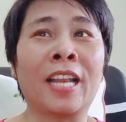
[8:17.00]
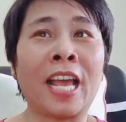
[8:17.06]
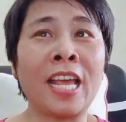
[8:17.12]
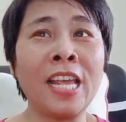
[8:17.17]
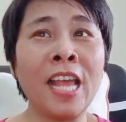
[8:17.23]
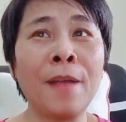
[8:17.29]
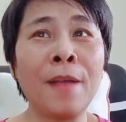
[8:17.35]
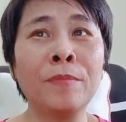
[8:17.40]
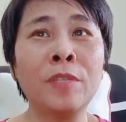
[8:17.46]

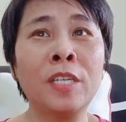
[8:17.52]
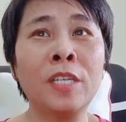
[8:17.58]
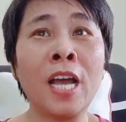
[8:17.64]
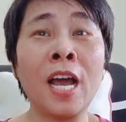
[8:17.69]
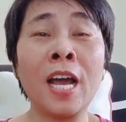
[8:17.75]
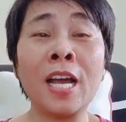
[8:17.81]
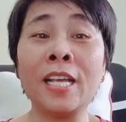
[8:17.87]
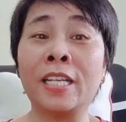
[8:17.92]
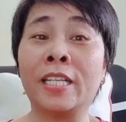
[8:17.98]
nay em
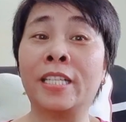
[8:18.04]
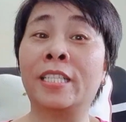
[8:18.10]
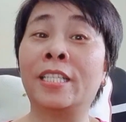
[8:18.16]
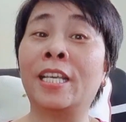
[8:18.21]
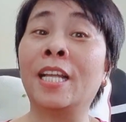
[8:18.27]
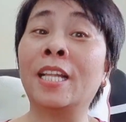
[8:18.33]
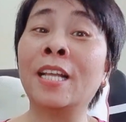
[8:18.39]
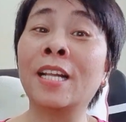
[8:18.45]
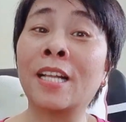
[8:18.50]
chơi
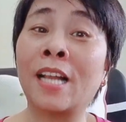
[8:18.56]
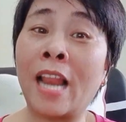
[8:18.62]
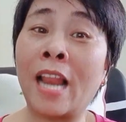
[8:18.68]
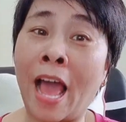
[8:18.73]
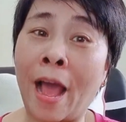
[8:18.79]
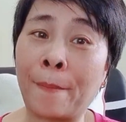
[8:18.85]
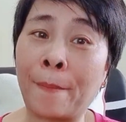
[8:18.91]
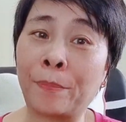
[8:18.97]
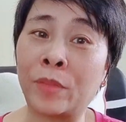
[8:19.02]
chỉ thích
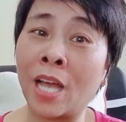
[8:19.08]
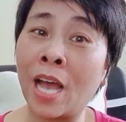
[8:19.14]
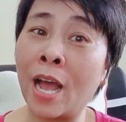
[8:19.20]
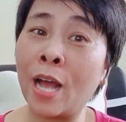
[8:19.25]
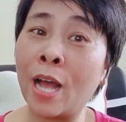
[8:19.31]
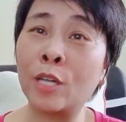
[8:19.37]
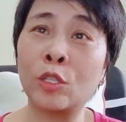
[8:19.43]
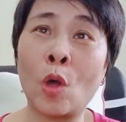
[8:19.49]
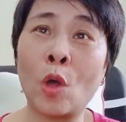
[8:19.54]
làm
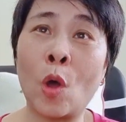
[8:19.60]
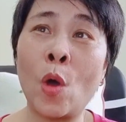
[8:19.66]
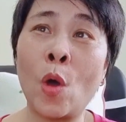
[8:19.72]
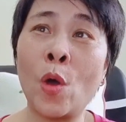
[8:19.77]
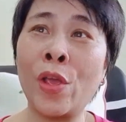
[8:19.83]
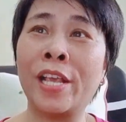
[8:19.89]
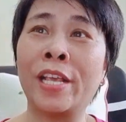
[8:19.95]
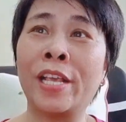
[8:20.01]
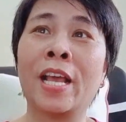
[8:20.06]
thơ
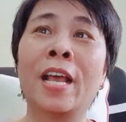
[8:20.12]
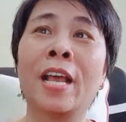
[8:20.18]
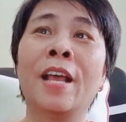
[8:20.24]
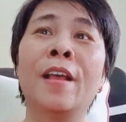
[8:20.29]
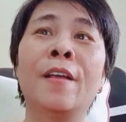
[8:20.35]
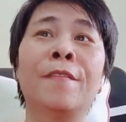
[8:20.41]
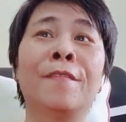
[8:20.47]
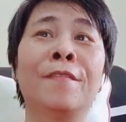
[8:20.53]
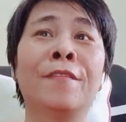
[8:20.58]
thôi
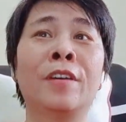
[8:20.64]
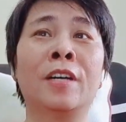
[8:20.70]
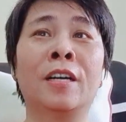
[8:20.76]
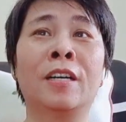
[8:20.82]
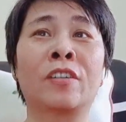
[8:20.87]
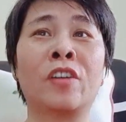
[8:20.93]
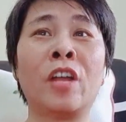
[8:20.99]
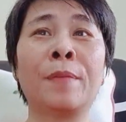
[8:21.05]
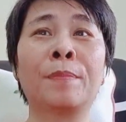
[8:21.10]

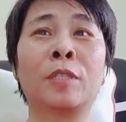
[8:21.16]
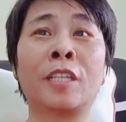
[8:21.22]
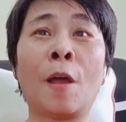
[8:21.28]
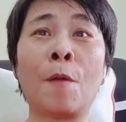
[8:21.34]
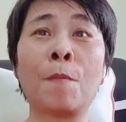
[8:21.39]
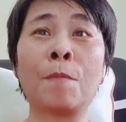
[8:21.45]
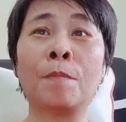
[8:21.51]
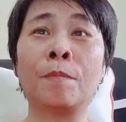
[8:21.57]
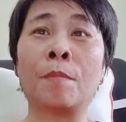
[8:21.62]
vừa rép
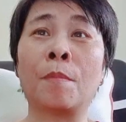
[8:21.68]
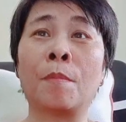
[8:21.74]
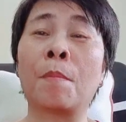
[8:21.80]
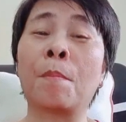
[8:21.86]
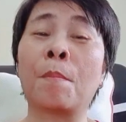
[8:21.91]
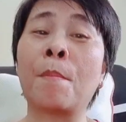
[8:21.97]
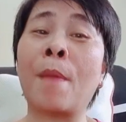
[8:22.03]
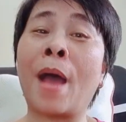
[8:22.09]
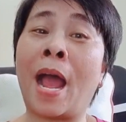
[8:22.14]
xong
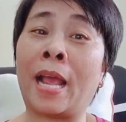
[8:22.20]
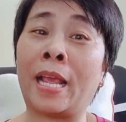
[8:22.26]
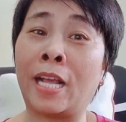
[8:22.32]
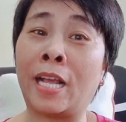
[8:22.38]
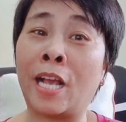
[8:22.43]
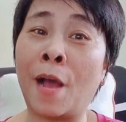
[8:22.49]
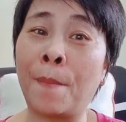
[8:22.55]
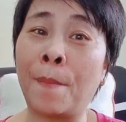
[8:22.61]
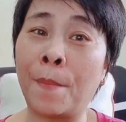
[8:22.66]

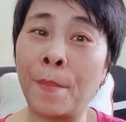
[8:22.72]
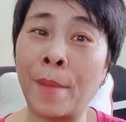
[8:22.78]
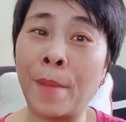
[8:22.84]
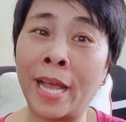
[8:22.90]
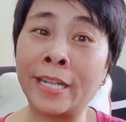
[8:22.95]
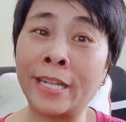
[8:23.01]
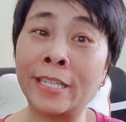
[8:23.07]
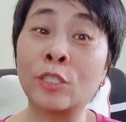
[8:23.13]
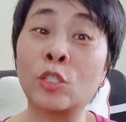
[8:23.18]
bài
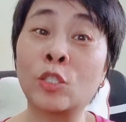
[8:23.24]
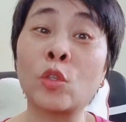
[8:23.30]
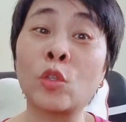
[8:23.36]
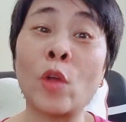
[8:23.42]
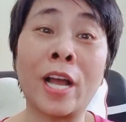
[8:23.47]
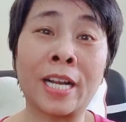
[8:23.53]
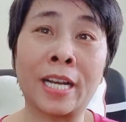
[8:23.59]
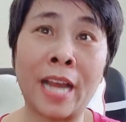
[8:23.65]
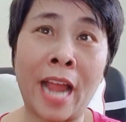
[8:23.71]
comment
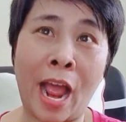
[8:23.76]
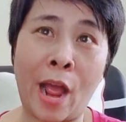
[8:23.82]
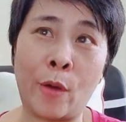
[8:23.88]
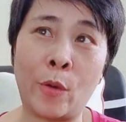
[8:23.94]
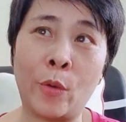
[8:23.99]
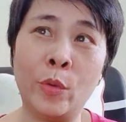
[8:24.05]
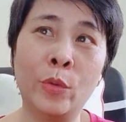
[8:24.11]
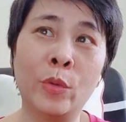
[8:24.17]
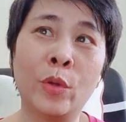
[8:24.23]
xoắn
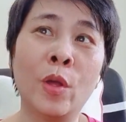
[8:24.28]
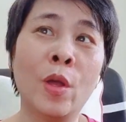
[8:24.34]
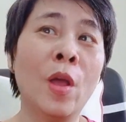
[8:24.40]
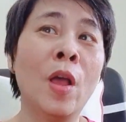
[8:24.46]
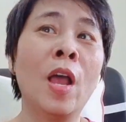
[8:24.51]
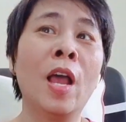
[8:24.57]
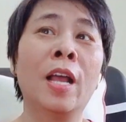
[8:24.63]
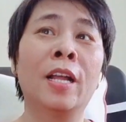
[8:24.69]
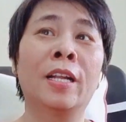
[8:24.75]
não
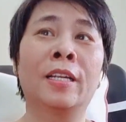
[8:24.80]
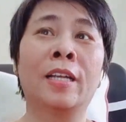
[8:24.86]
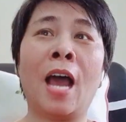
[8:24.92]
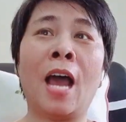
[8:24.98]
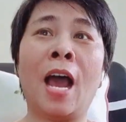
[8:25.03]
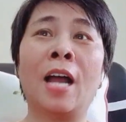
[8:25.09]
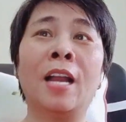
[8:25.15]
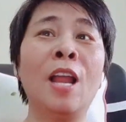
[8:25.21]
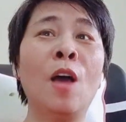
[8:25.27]

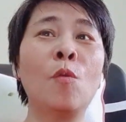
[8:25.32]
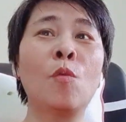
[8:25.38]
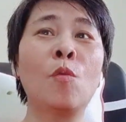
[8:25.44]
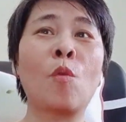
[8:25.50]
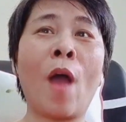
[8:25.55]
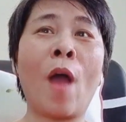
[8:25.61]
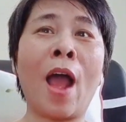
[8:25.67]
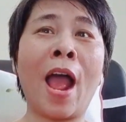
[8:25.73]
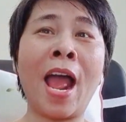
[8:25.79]
nợ lâu
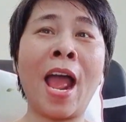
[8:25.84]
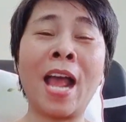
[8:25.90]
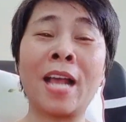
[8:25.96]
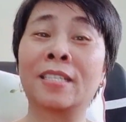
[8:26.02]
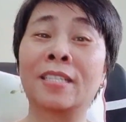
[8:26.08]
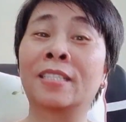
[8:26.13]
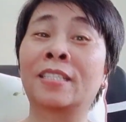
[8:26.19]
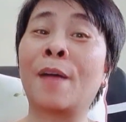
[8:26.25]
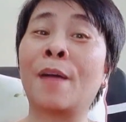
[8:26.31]
quá
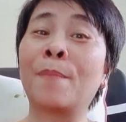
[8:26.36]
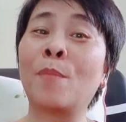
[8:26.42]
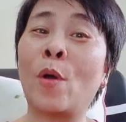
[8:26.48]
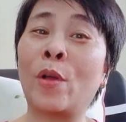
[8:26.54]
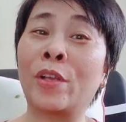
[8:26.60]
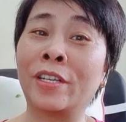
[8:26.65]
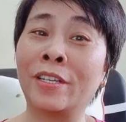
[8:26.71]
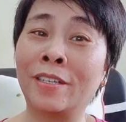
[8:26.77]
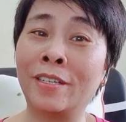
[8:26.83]
sợ
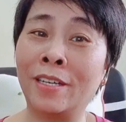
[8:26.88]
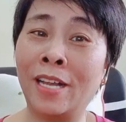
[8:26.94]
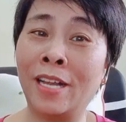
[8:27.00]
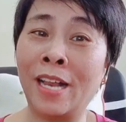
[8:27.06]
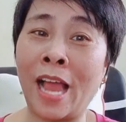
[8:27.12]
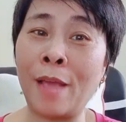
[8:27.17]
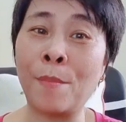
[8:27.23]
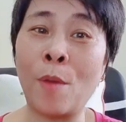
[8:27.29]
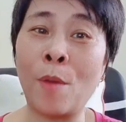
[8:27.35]
mọi người
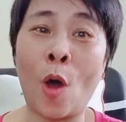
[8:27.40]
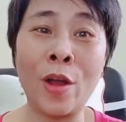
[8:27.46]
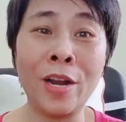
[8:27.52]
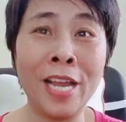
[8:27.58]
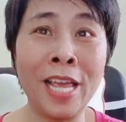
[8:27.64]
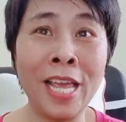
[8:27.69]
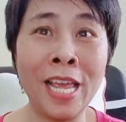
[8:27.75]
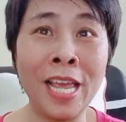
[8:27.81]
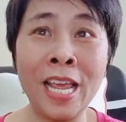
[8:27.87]
lại
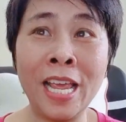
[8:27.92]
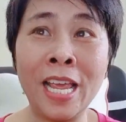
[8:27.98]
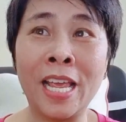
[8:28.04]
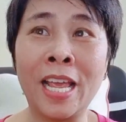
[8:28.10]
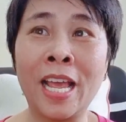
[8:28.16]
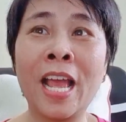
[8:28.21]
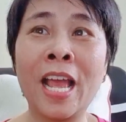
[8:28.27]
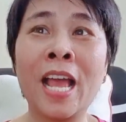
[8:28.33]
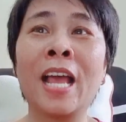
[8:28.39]
bỏ
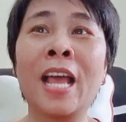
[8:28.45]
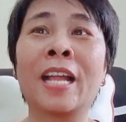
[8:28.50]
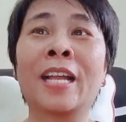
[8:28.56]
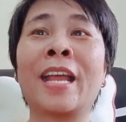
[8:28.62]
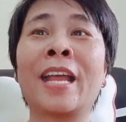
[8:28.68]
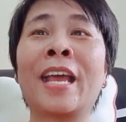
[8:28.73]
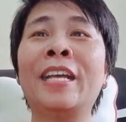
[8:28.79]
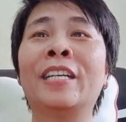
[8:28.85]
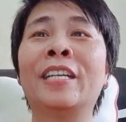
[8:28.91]
đi
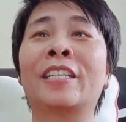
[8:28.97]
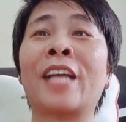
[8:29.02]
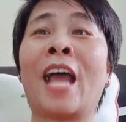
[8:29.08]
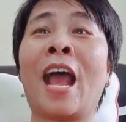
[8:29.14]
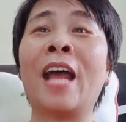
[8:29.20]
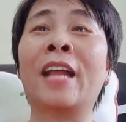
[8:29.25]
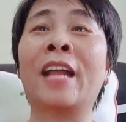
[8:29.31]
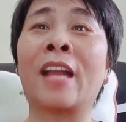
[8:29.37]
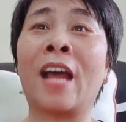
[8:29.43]
nay
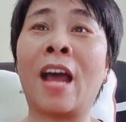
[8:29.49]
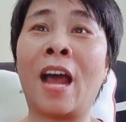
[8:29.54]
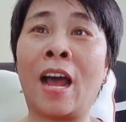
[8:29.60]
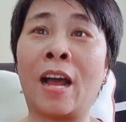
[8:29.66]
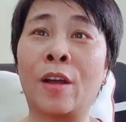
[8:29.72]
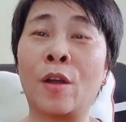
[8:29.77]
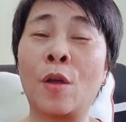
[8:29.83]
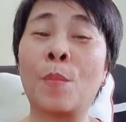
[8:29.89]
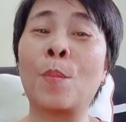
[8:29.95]
trả
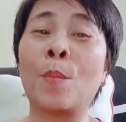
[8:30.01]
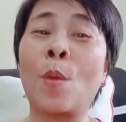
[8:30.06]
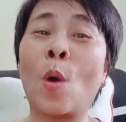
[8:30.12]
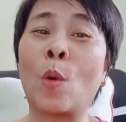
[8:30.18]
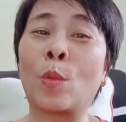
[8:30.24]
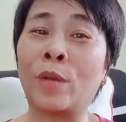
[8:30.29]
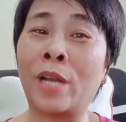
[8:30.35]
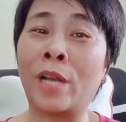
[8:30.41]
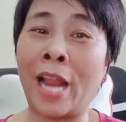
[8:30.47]
nợ
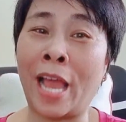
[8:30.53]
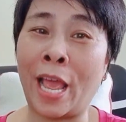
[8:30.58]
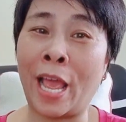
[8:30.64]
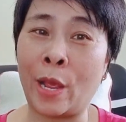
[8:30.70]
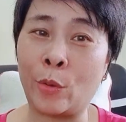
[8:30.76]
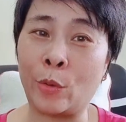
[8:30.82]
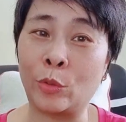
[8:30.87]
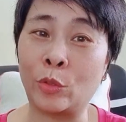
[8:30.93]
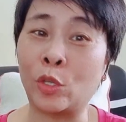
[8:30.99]
một
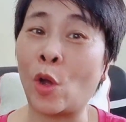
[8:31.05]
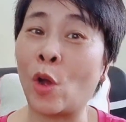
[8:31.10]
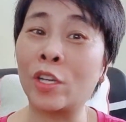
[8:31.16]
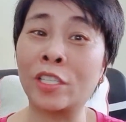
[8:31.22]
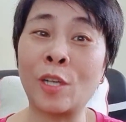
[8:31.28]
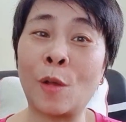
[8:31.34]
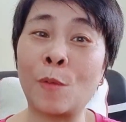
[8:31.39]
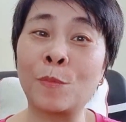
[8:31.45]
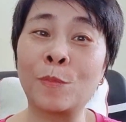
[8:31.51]
lèo
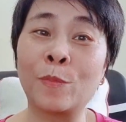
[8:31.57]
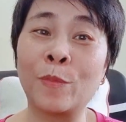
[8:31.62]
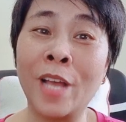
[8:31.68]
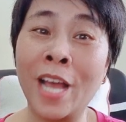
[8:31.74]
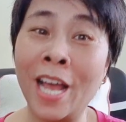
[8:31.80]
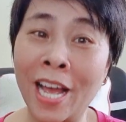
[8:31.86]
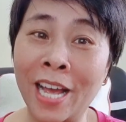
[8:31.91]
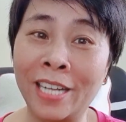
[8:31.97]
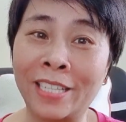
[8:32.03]
cho xong
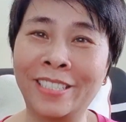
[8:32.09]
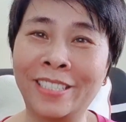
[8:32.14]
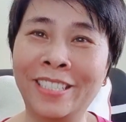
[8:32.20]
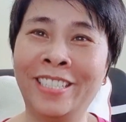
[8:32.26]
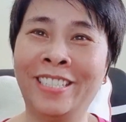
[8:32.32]
hết